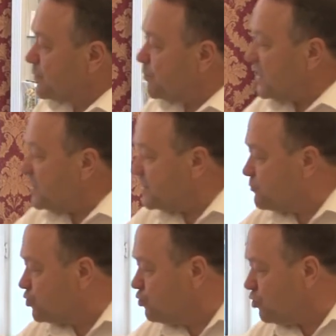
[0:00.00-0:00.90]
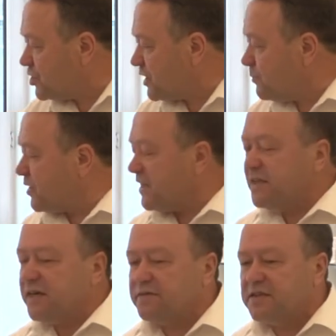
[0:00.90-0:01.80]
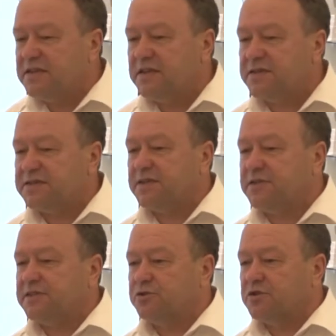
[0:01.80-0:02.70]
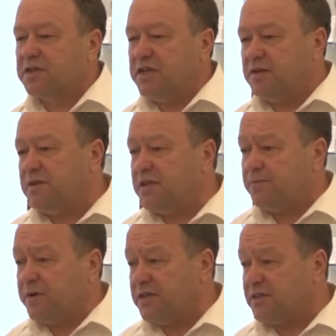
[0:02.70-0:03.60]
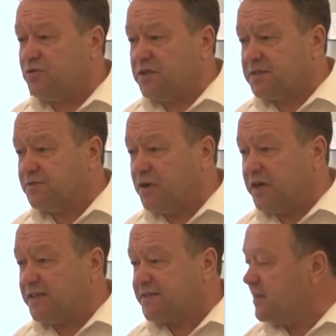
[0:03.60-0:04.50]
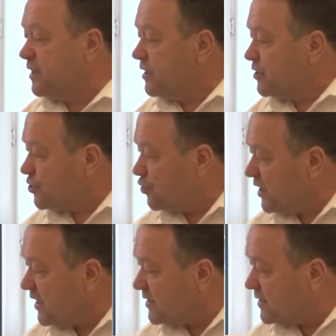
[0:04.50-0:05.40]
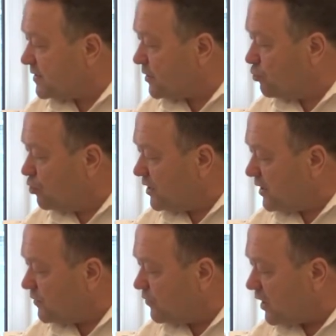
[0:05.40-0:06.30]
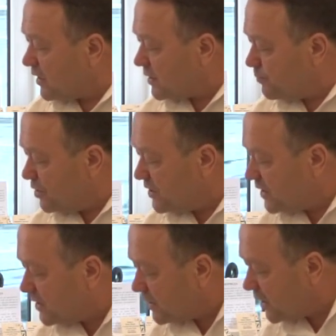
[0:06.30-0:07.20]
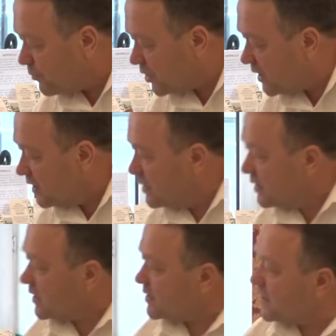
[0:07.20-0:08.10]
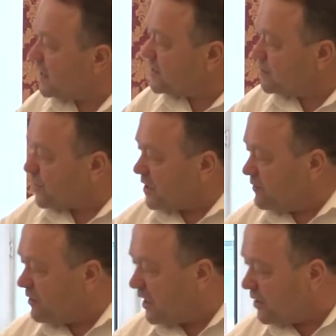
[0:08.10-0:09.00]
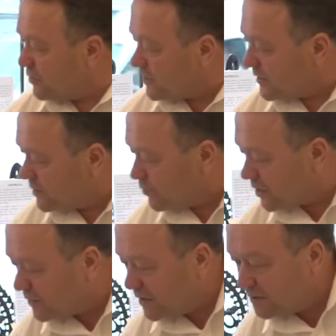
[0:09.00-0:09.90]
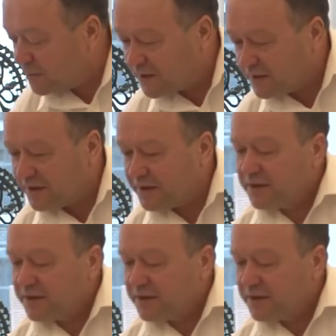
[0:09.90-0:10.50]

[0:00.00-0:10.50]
Поэтому душа, проявленный или загрязненный, именно поэтому и называется, что эти законы, вата, пита и капха, когда они проявляют эти первые элементы